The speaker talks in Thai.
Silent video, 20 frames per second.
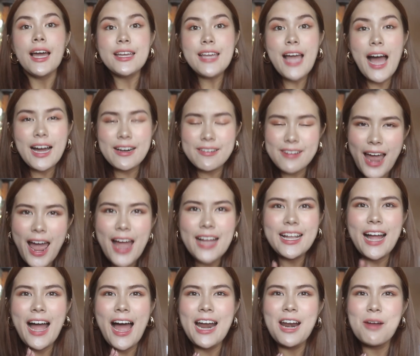อย่างแรก
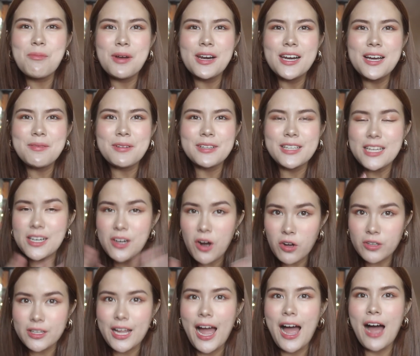นะคะเรามาเริ่มกันที่ร
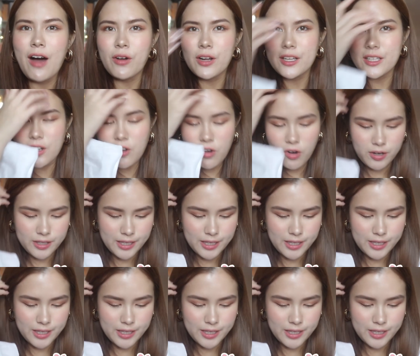องเท้ากันก่อ